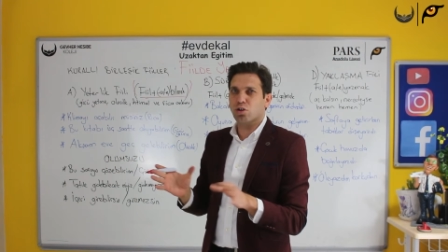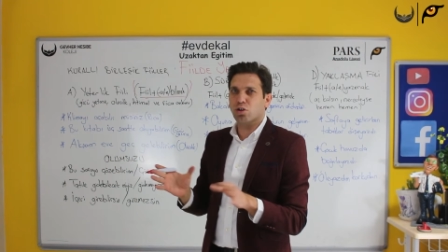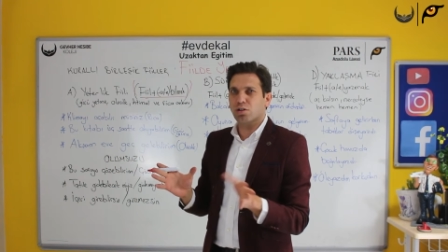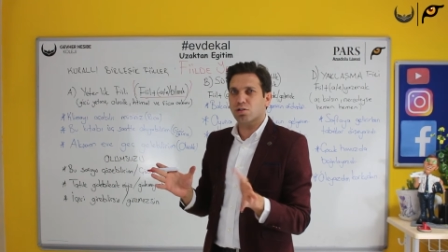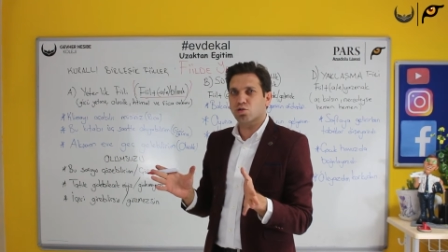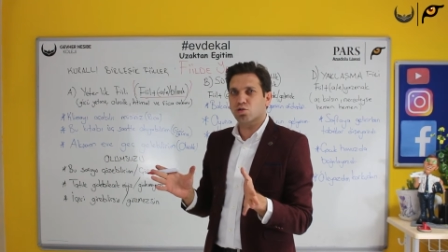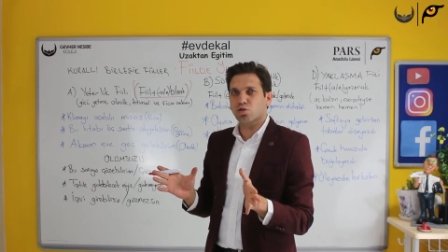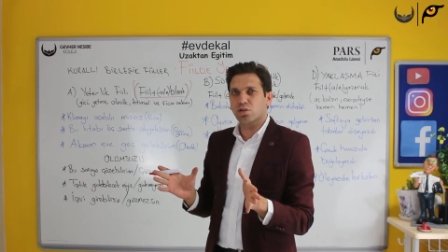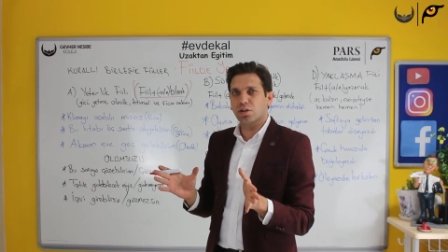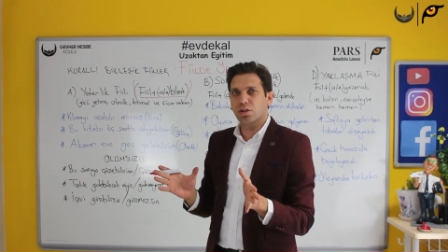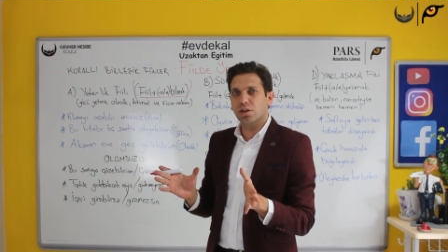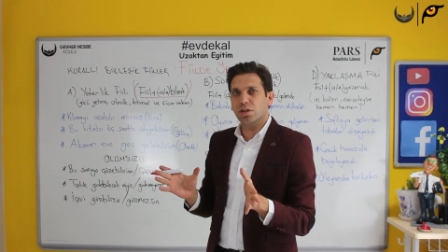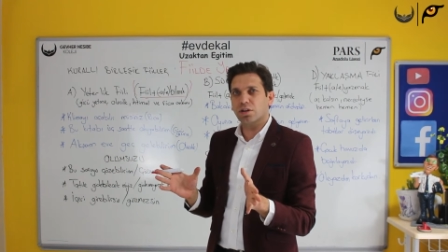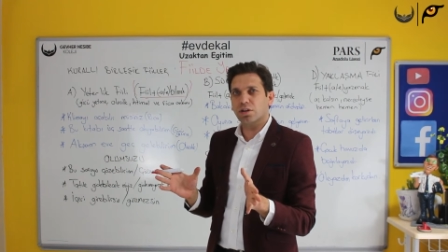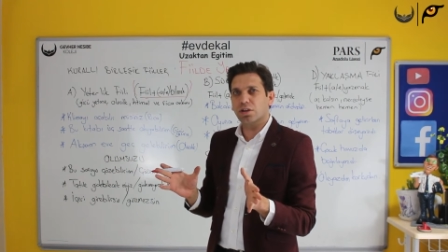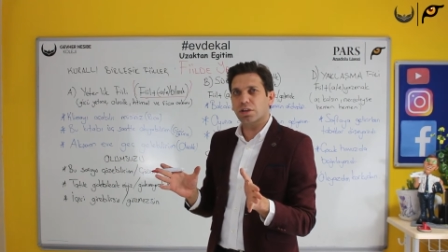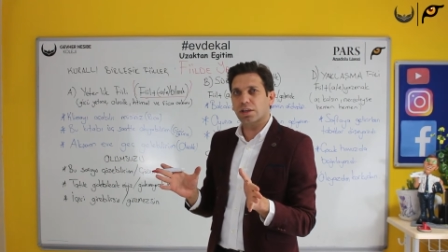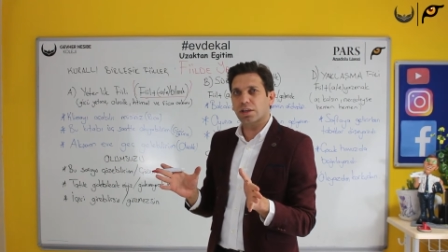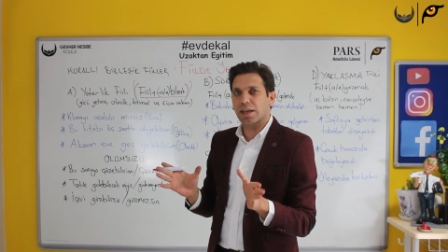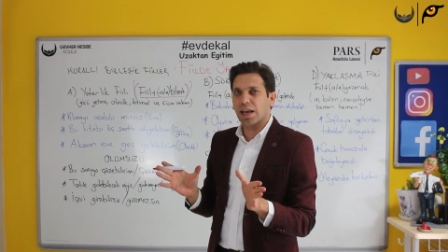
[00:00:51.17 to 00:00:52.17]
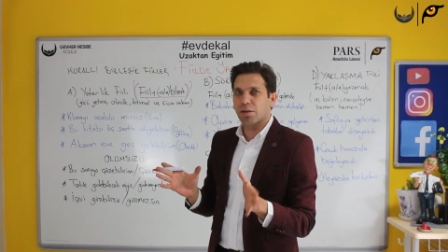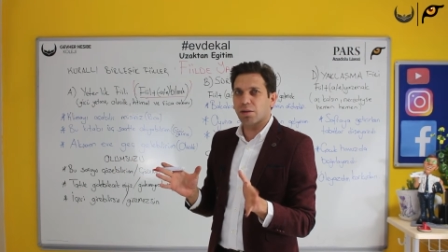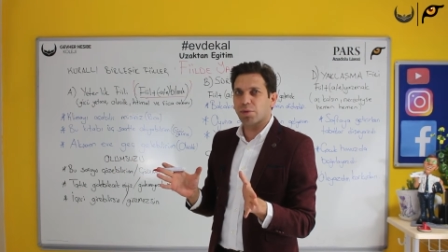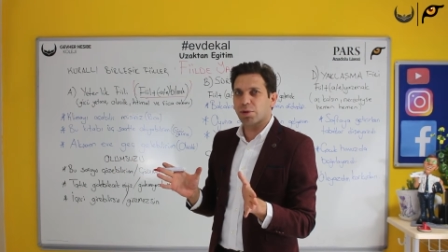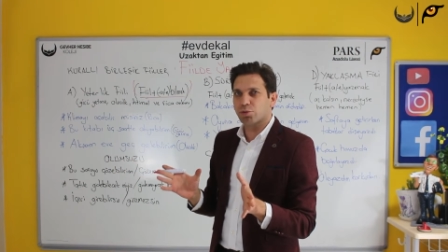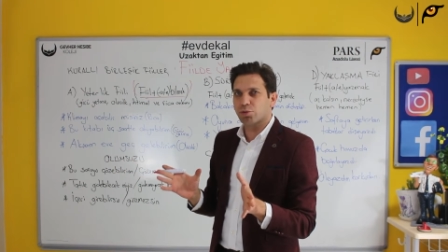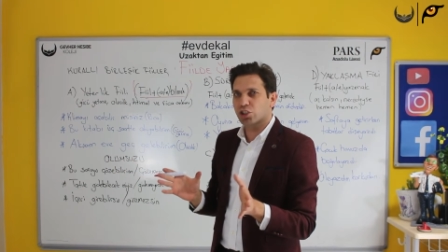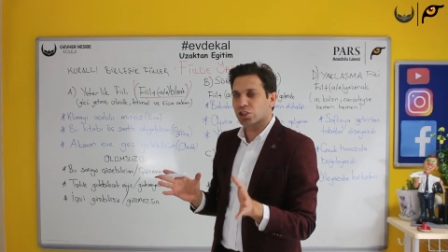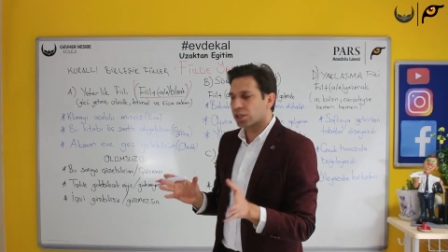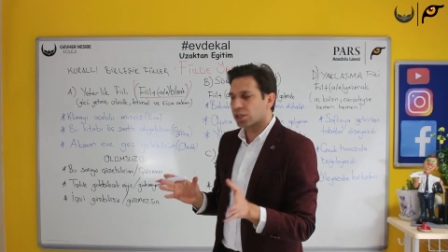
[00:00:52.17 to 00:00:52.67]
Çok e,
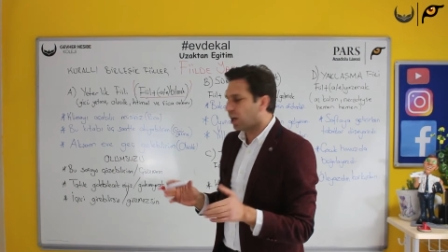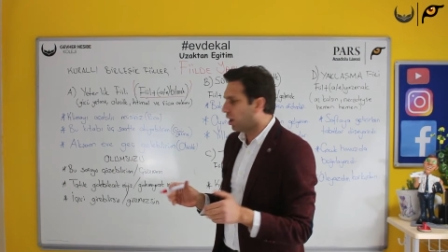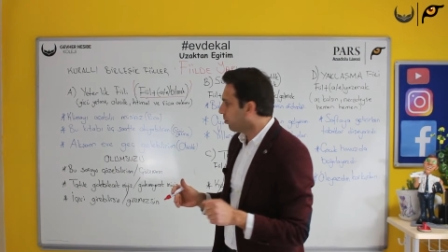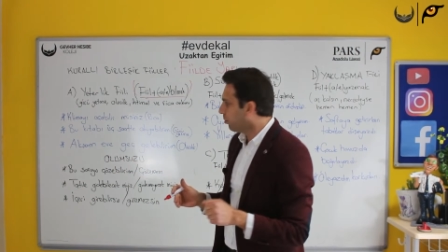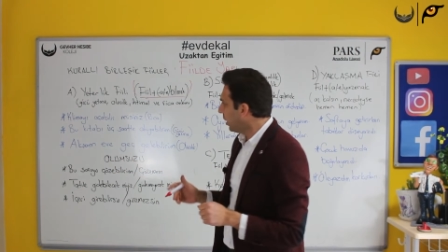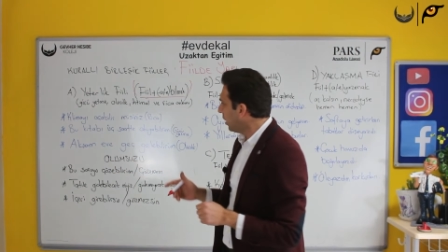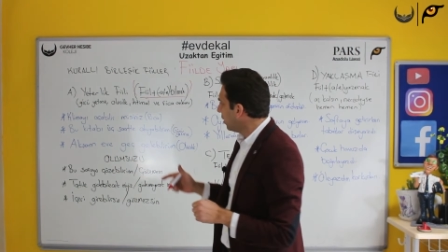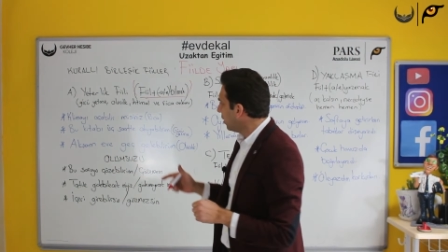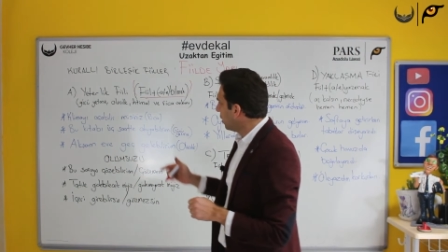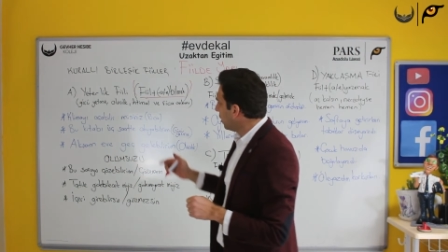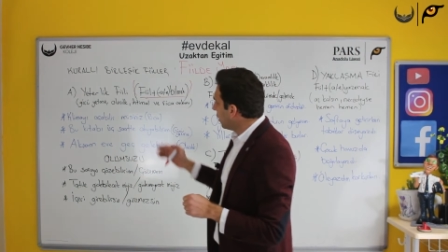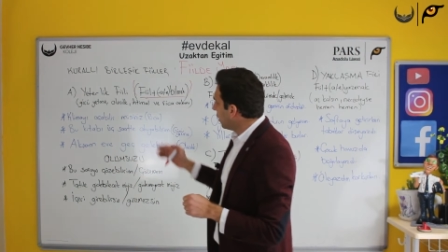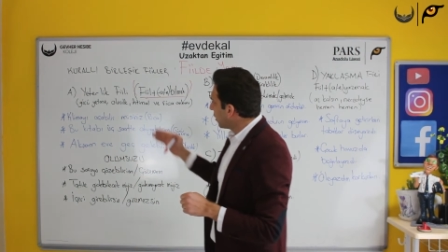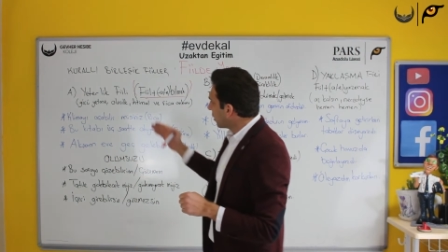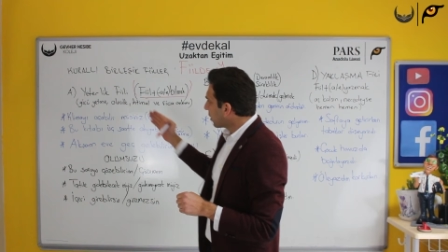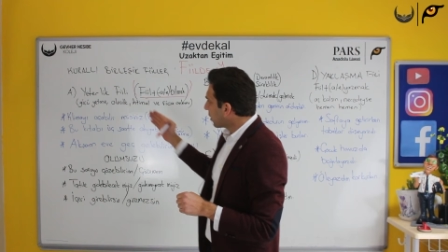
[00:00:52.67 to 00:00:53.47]
gelmemiştir ama